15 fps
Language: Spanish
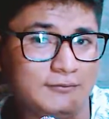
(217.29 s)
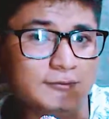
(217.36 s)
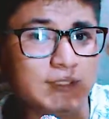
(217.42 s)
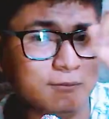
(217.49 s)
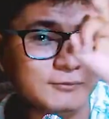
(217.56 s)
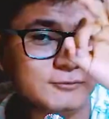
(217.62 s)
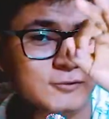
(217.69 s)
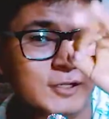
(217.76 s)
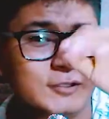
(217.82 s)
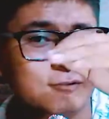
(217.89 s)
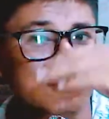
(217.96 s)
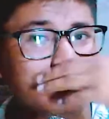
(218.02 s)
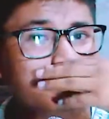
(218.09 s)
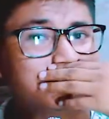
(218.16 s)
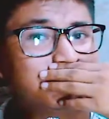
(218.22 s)
Sabes
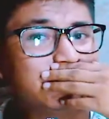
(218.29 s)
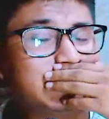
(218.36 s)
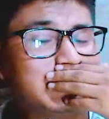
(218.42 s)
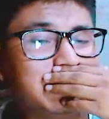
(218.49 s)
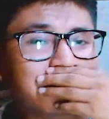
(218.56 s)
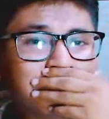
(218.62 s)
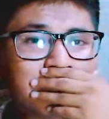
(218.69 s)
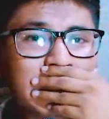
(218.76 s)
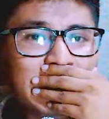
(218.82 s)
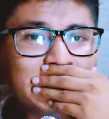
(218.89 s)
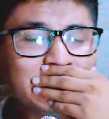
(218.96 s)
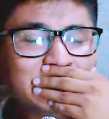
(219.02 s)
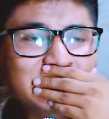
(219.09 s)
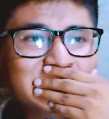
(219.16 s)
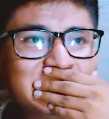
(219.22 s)
cuántos hemos sido,
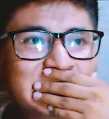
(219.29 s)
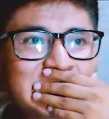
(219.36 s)
mano.